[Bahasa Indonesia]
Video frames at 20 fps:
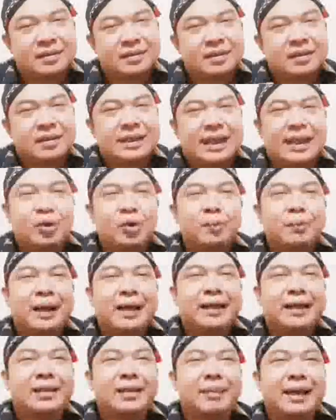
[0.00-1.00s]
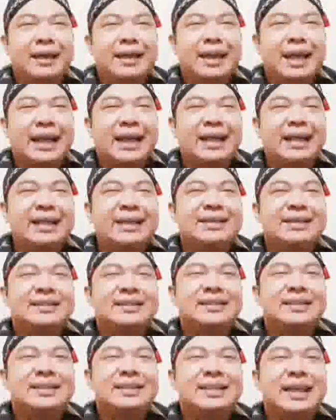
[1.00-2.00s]
Lalu bagaimana
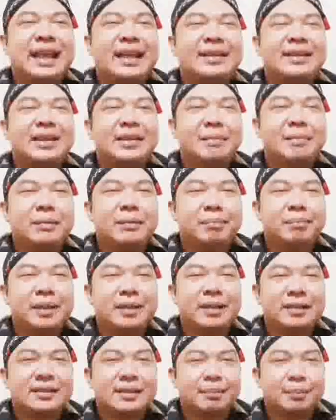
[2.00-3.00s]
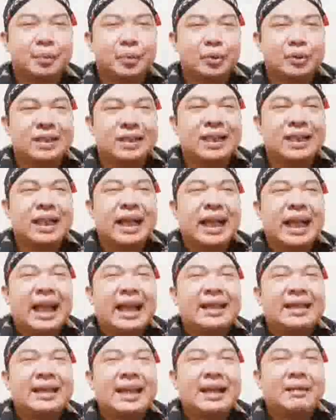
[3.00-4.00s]
jika di mimpi tersebut
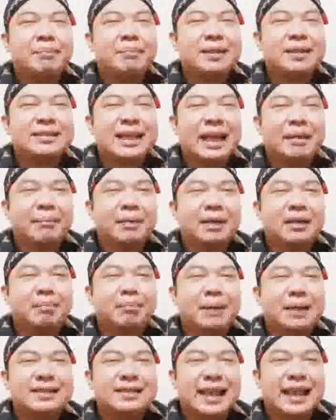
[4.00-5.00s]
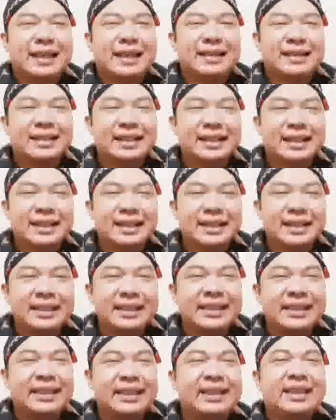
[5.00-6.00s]
Anda bisa melepaskan
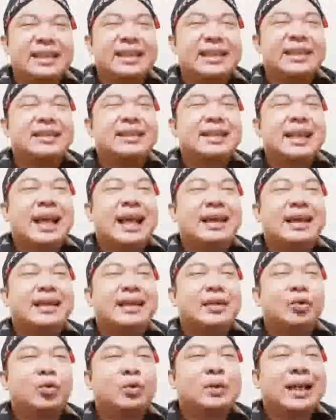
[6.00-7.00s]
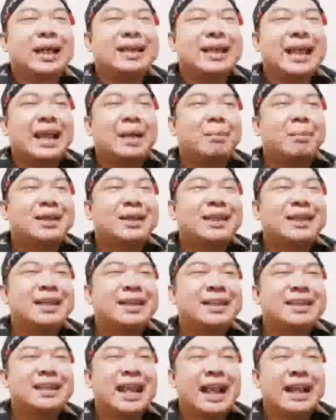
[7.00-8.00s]
diri dari ular yang
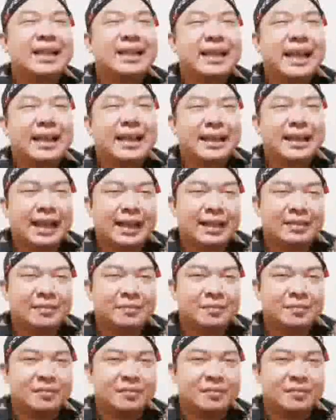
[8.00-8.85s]
melilit kaki Anda?